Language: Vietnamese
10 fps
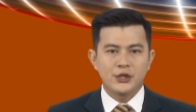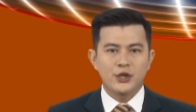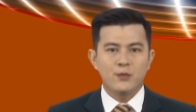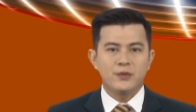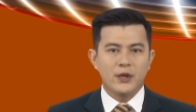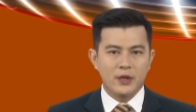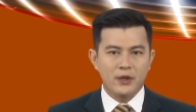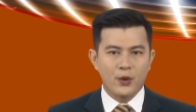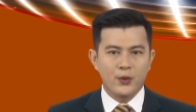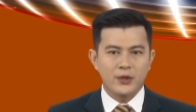Trong nhiều nhiệm
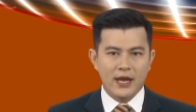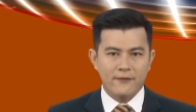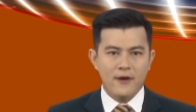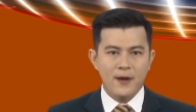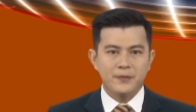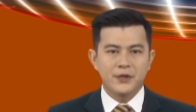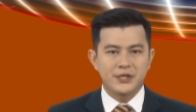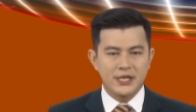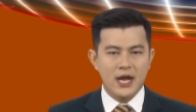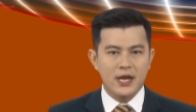vụ, giải pháp được
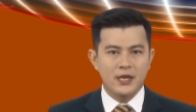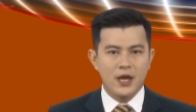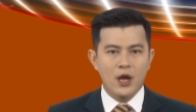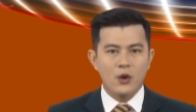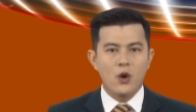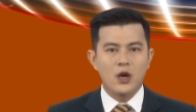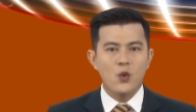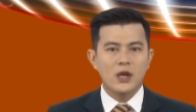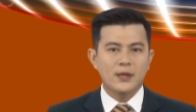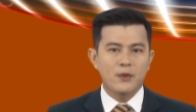triển khai, quận
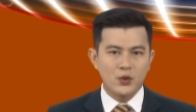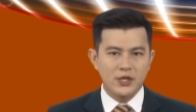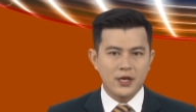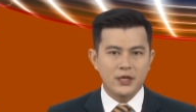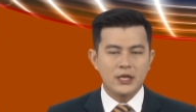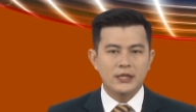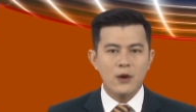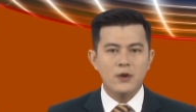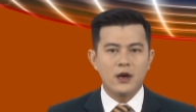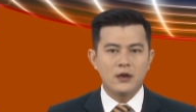quan tâm hỗ trợ,
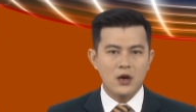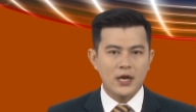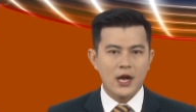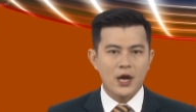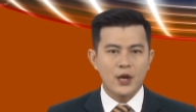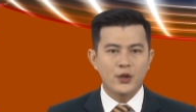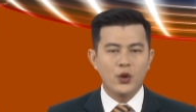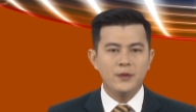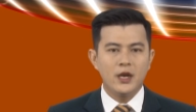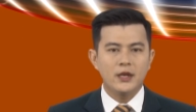tháo gỡ khó khăn
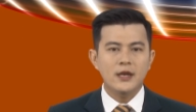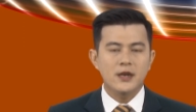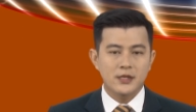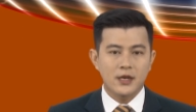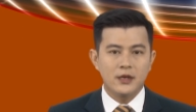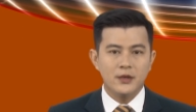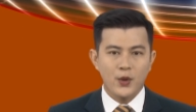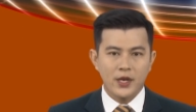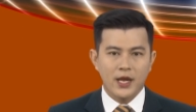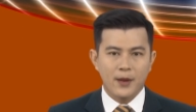đối với các cơ sở,
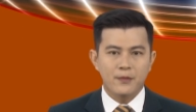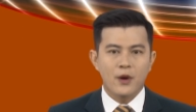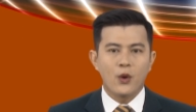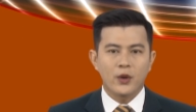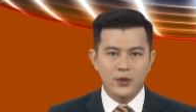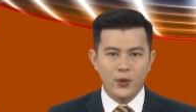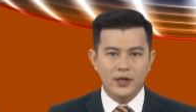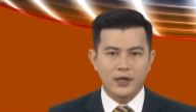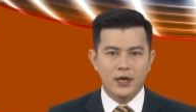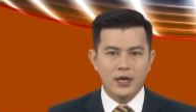doanh nghiệp, hộ kinh
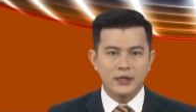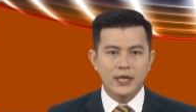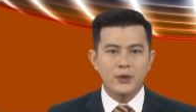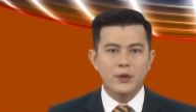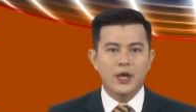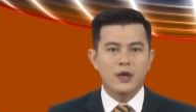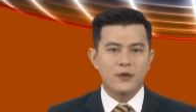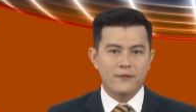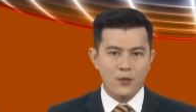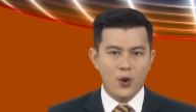doanh, tạo điều
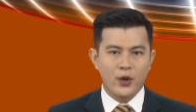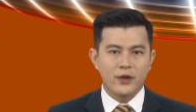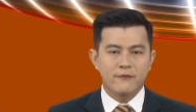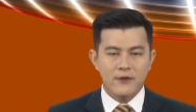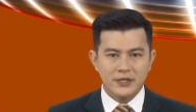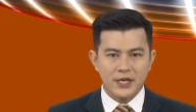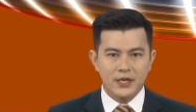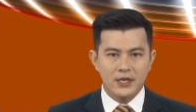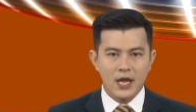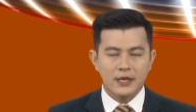kiện phục hồi, phát
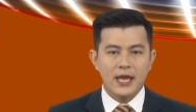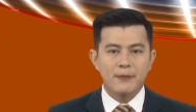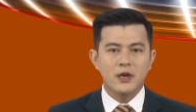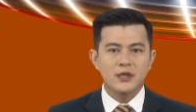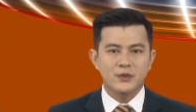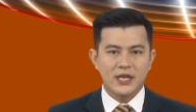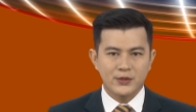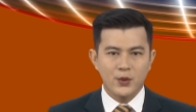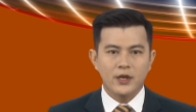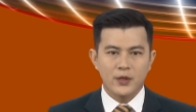triển và mở rộng sản
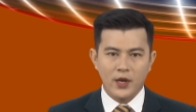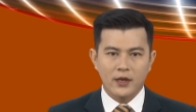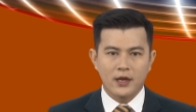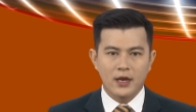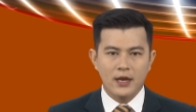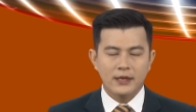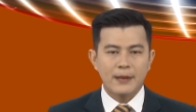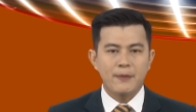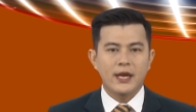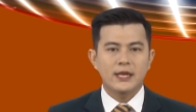xuất kinh doanh,
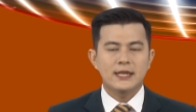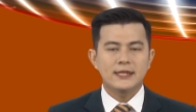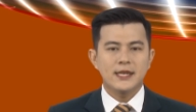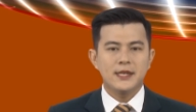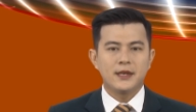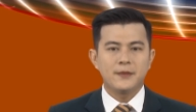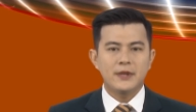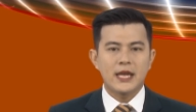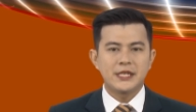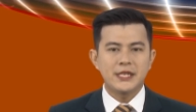đặc biệt là xây dựng
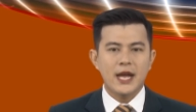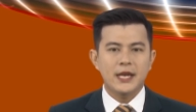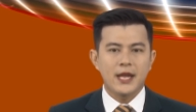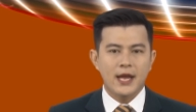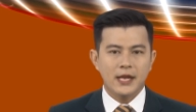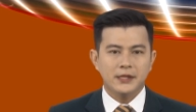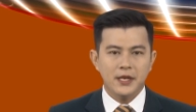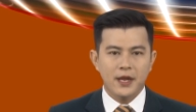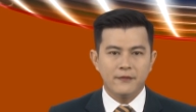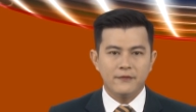và triển khai đề án thí
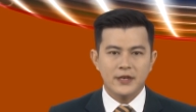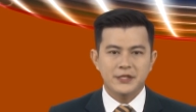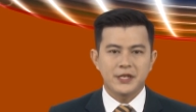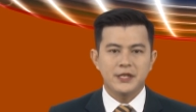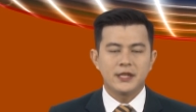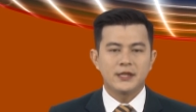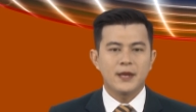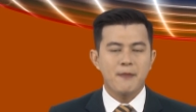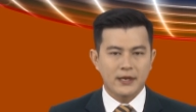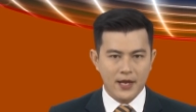điểm phát triển kinh
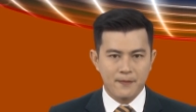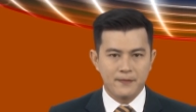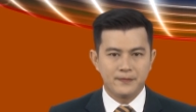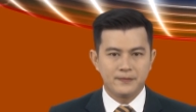tế ban đêm.